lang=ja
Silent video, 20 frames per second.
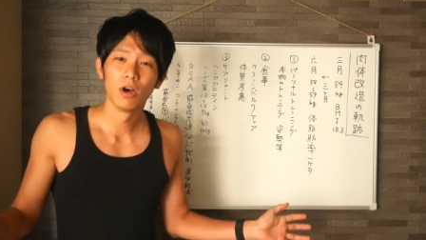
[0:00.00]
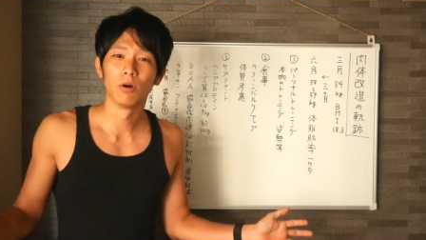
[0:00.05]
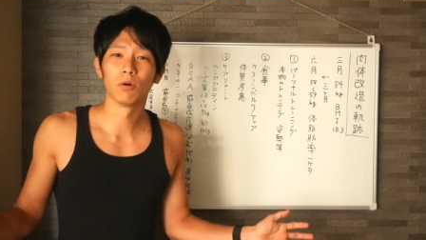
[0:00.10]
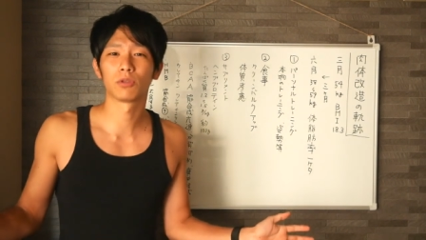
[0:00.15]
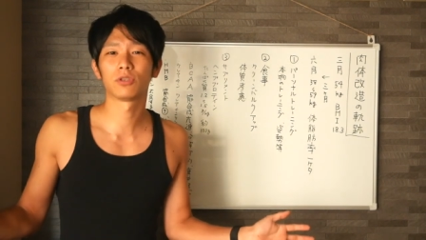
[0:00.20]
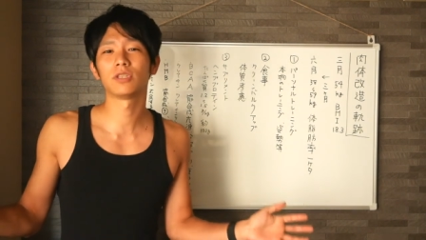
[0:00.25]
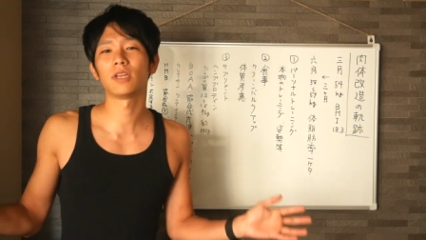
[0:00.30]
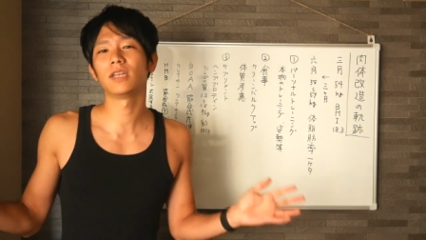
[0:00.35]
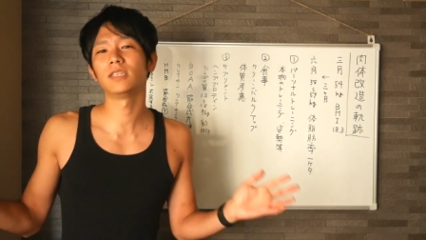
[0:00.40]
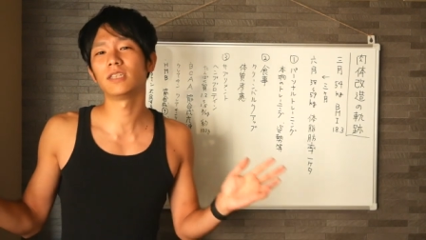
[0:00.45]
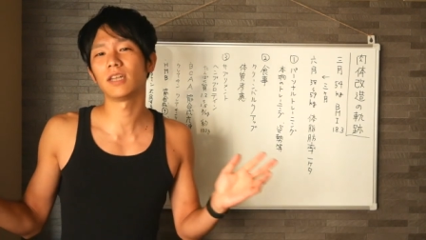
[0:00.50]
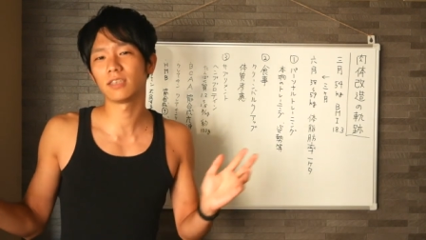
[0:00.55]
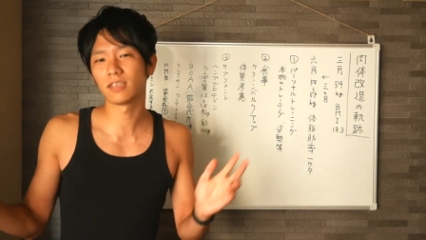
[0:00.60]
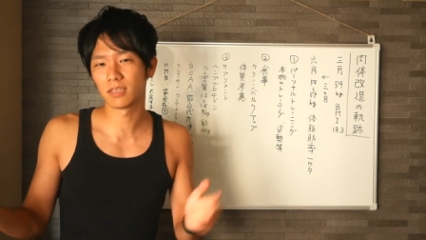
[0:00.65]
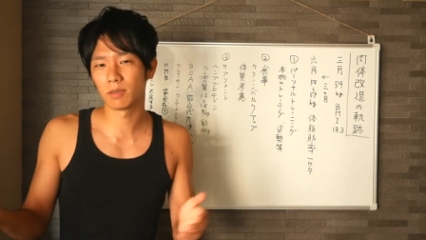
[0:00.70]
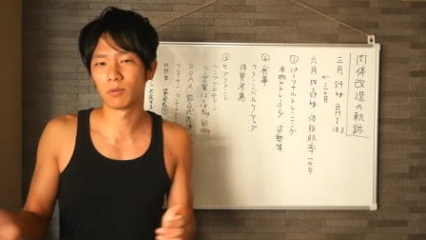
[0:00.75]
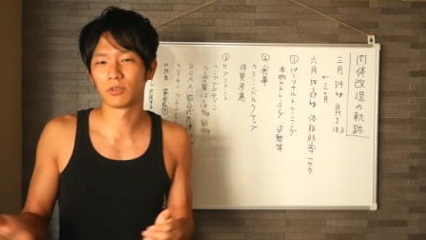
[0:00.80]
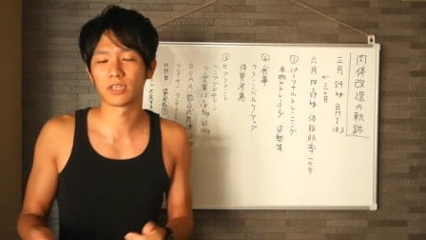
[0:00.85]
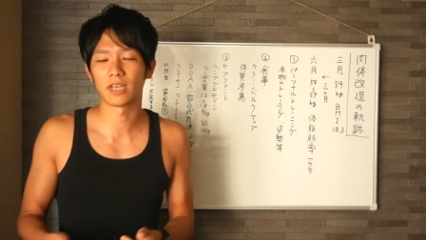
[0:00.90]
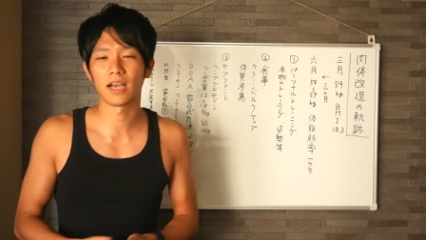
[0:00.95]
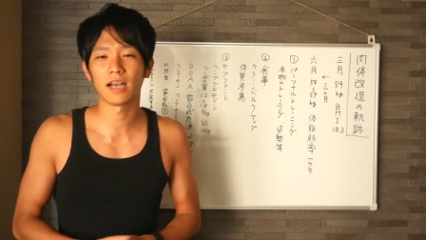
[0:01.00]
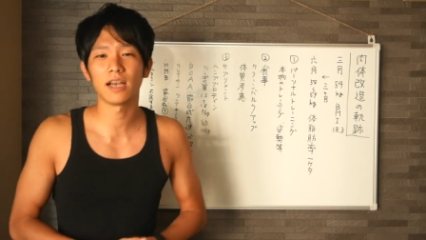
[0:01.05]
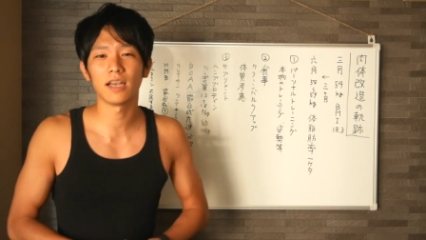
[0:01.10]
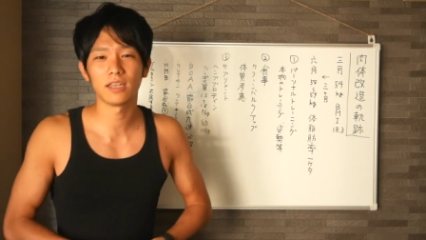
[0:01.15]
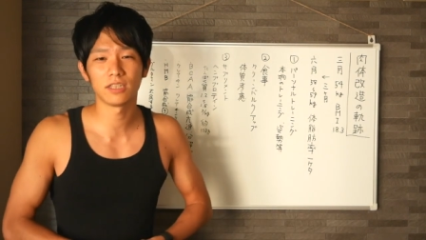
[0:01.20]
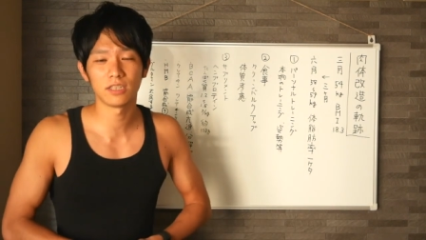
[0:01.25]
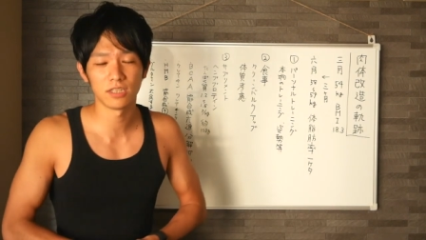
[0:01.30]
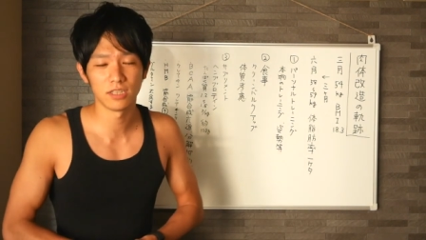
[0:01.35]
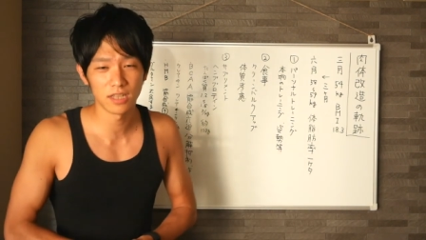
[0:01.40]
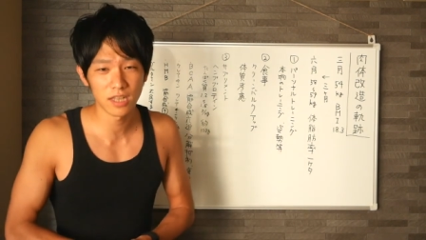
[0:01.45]
大人になっても社
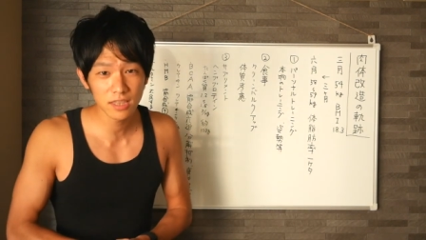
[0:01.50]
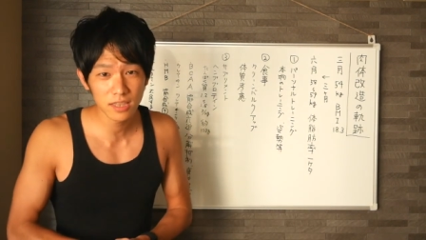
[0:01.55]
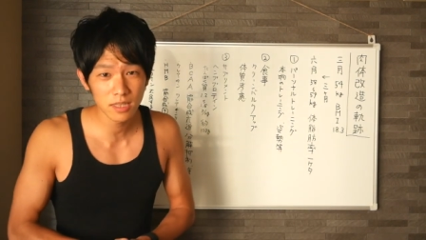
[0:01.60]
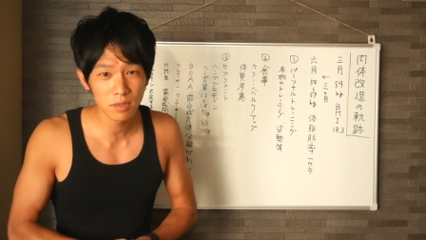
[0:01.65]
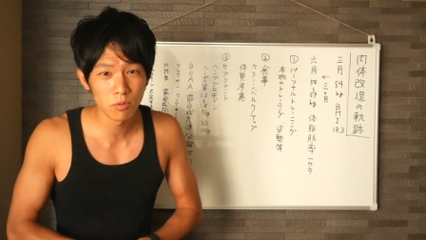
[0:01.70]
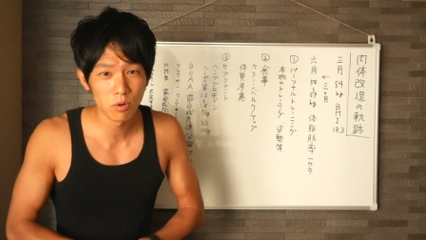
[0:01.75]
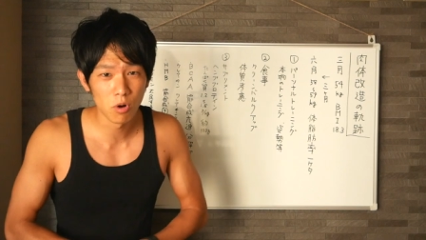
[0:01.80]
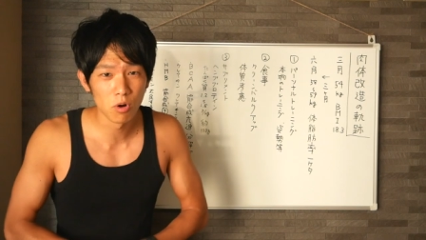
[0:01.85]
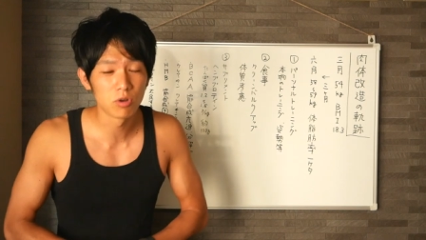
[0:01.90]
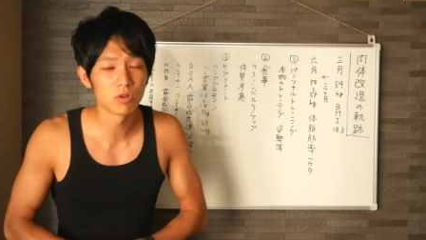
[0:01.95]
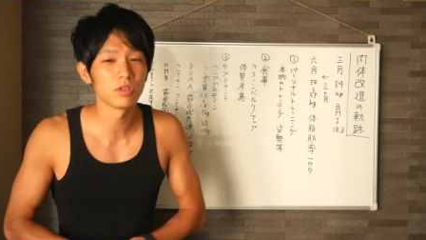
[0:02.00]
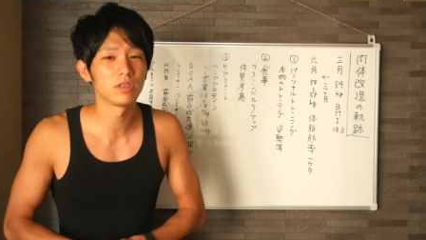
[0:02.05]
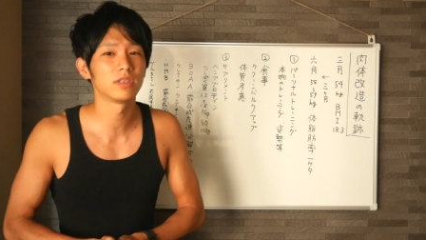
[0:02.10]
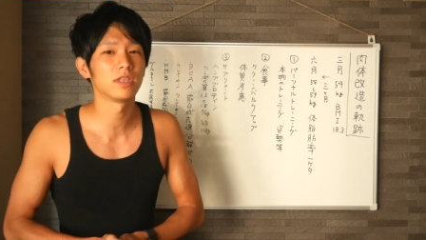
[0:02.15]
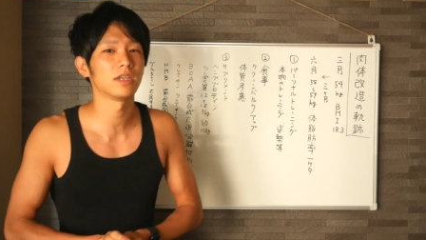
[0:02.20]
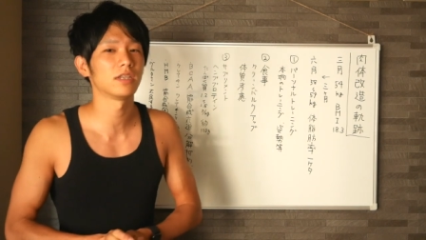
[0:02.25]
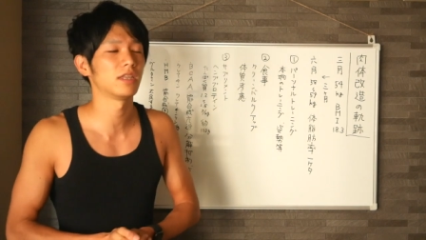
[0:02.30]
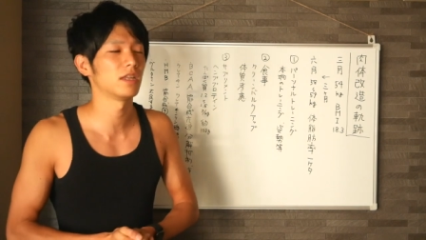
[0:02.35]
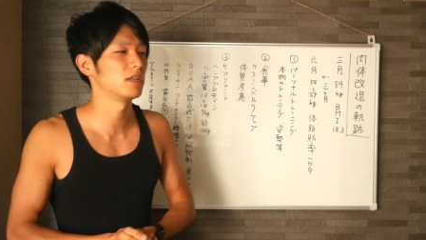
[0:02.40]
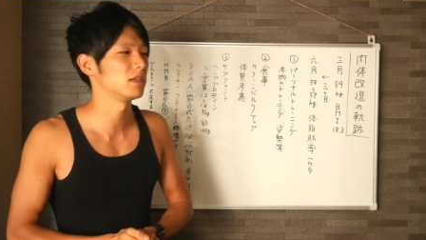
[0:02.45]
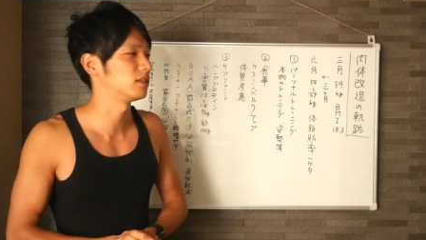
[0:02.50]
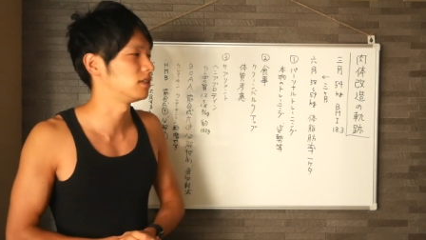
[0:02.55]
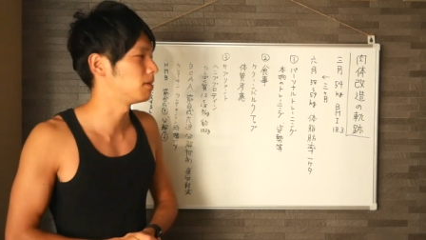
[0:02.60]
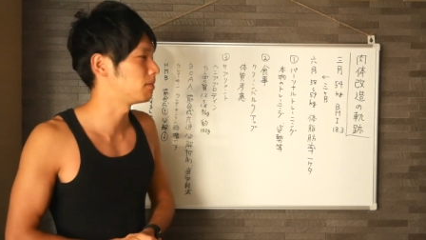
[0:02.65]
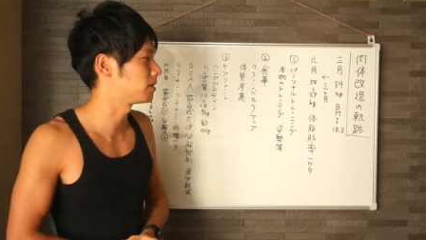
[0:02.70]
会人になっても送ってきてですね、